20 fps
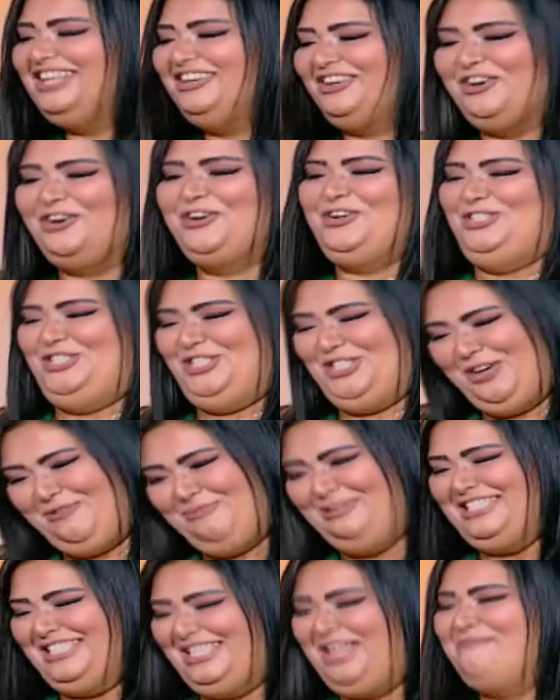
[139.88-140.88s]
لك القصه
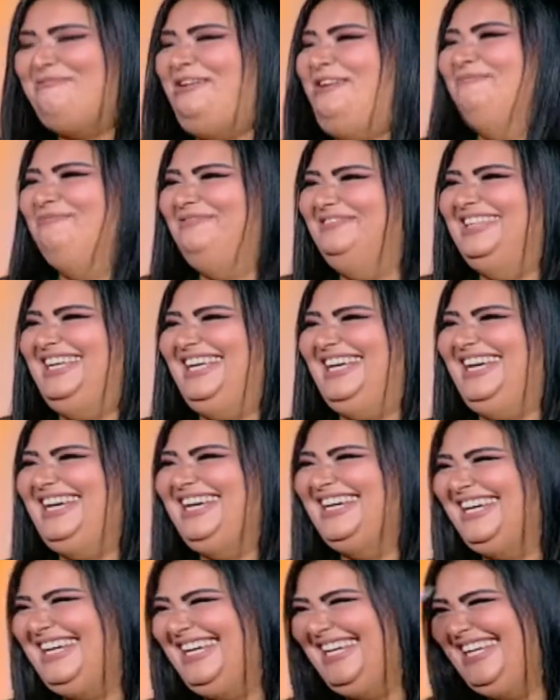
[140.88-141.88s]
اه لا انا عايزه اعرف طب